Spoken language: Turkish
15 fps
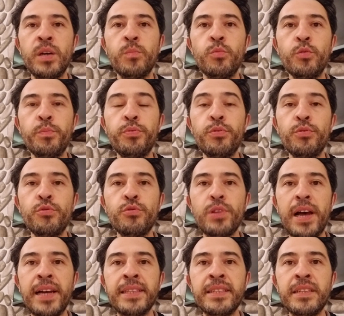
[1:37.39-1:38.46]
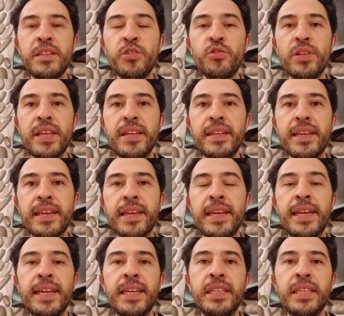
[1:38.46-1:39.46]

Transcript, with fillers: Bu pürüzlendiricileri